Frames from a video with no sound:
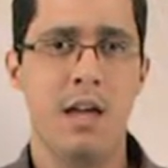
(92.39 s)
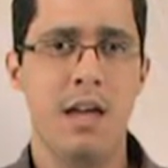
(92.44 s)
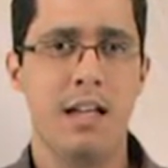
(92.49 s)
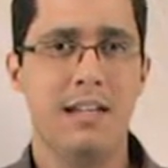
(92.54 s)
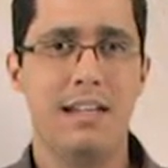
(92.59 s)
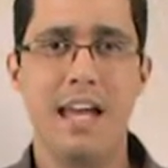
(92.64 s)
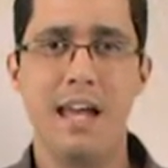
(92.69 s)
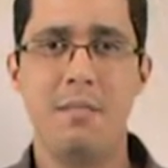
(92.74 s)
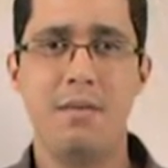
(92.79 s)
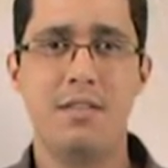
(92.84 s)

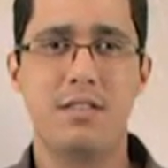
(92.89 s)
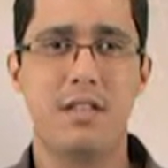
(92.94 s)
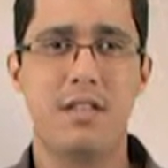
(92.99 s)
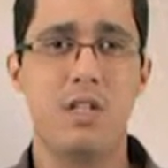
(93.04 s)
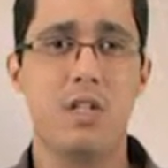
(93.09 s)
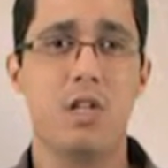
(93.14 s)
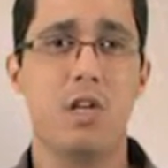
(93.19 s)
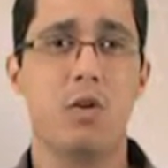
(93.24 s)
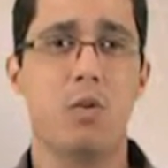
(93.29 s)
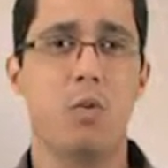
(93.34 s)
Lembre-se
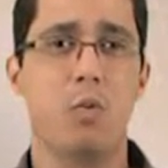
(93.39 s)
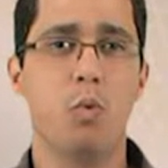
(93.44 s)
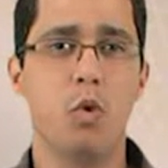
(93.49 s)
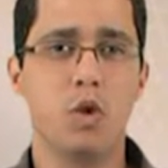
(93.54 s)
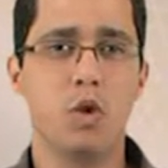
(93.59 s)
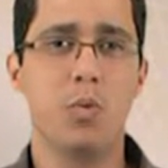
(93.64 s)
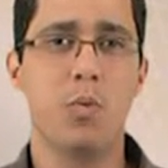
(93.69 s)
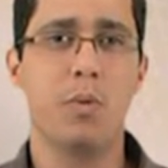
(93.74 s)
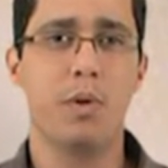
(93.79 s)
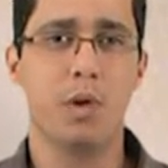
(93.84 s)
de que o
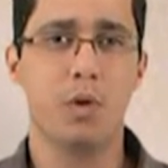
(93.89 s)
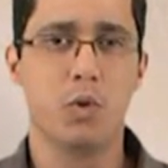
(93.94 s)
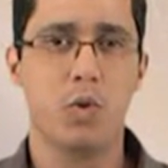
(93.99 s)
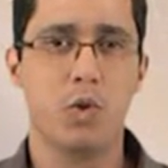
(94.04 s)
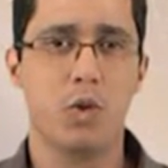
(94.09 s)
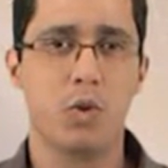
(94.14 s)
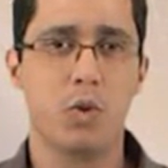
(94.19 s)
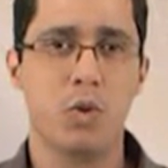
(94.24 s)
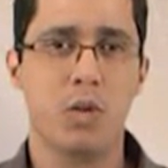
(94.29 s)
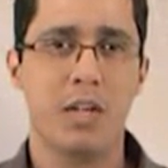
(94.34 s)
último
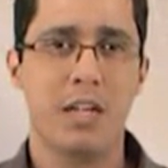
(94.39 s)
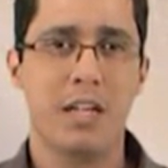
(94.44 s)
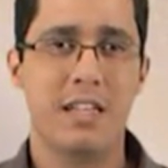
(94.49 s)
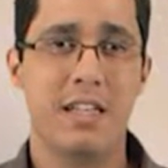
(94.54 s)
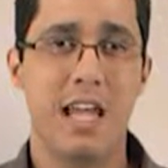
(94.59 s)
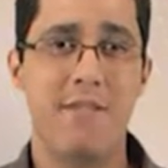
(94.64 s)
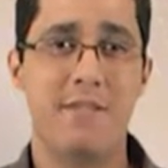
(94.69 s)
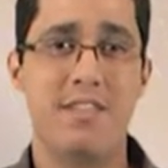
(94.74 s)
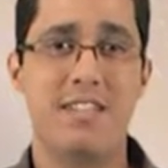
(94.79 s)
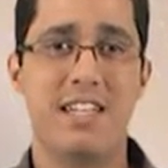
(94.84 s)
produto
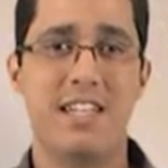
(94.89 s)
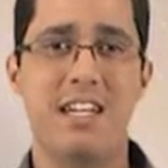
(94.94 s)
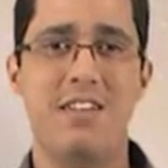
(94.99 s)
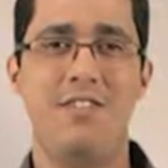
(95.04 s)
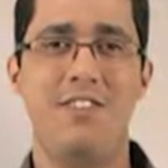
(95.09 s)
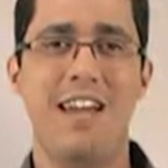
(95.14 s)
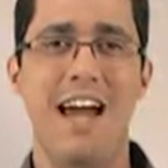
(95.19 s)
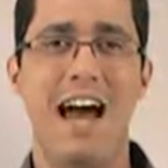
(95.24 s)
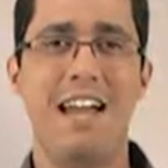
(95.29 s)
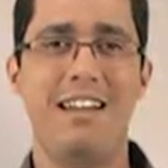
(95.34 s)
deve ser
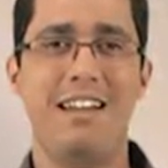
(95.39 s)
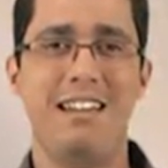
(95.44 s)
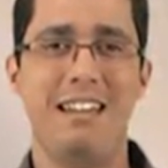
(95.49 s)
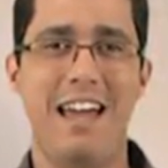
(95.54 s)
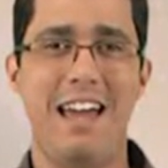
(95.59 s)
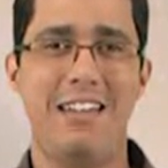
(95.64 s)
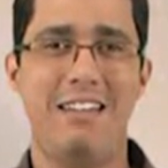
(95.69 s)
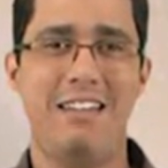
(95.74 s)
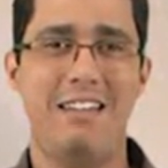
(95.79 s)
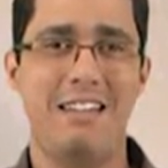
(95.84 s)
enviado
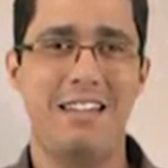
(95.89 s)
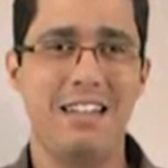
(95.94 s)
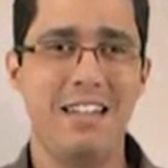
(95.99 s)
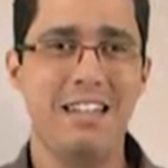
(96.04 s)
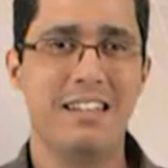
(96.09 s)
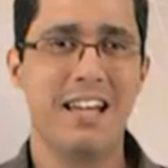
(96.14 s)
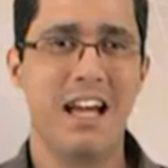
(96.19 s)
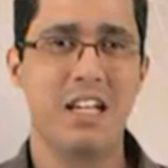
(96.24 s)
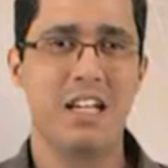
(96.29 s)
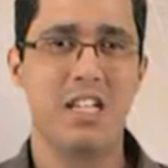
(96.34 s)
até
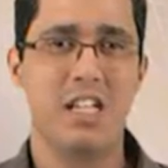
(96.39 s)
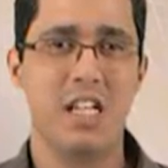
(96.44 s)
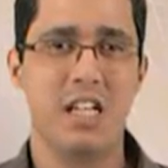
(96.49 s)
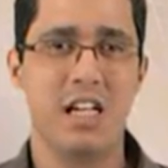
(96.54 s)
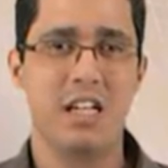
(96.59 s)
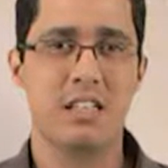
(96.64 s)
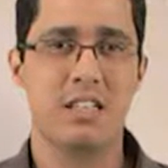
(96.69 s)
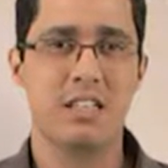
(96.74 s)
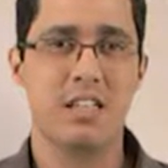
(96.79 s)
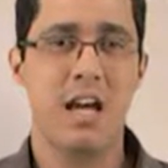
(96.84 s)
30
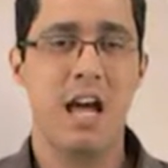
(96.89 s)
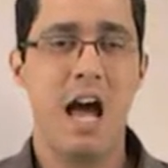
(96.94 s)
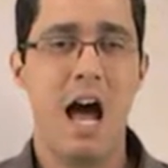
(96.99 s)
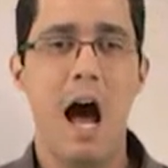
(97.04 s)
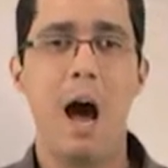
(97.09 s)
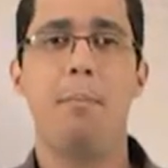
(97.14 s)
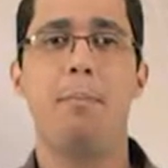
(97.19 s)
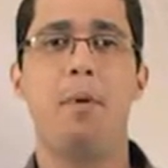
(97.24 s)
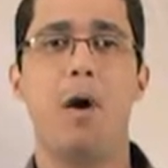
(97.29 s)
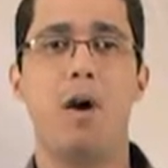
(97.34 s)
dias
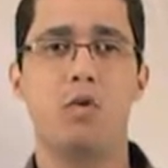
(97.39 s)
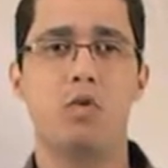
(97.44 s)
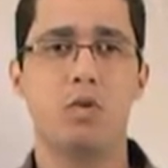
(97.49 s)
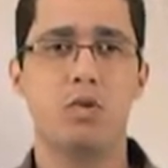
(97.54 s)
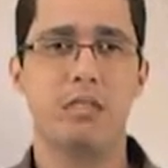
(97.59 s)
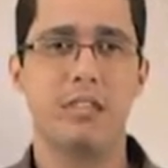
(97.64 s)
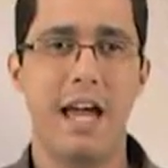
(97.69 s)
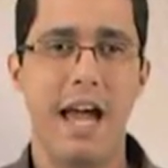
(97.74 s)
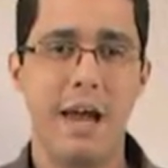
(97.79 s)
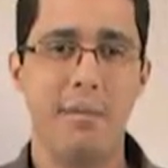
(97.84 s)
após o
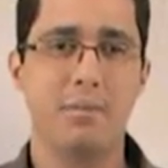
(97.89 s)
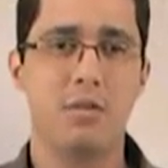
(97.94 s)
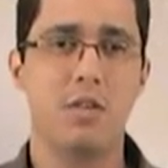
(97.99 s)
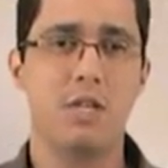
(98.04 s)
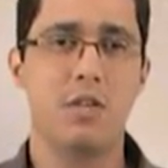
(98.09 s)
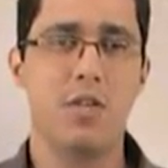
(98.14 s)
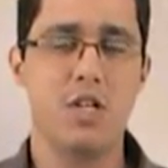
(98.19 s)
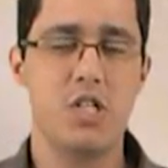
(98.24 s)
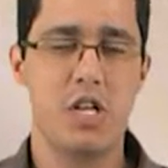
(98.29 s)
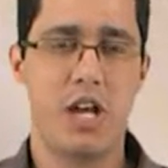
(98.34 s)
término
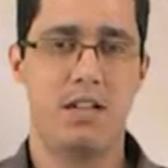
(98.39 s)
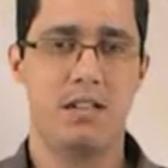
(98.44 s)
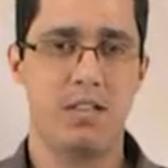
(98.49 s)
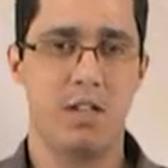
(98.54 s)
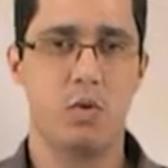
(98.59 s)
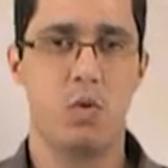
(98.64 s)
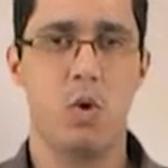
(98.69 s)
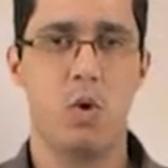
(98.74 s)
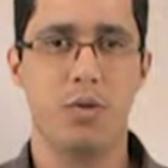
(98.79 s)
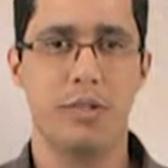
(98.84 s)
de vigência
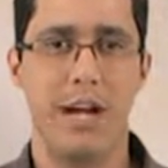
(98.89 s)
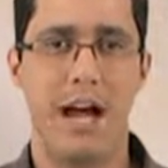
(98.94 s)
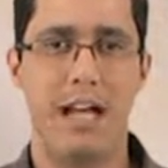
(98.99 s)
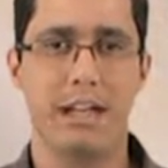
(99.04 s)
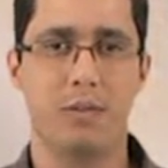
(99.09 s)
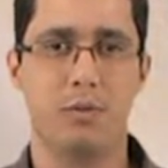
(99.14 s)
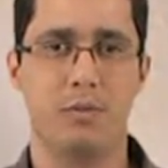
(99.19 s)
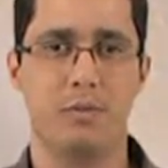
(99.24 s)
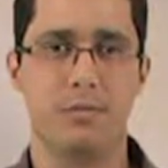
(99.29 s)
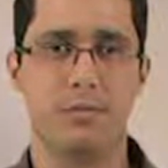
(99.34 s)
do
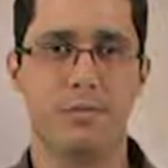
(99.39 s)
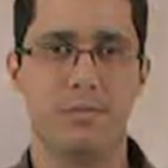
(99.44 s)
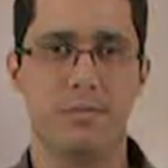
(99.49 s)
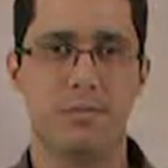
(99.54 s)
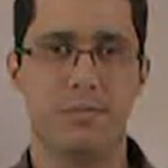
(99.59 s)
contrato.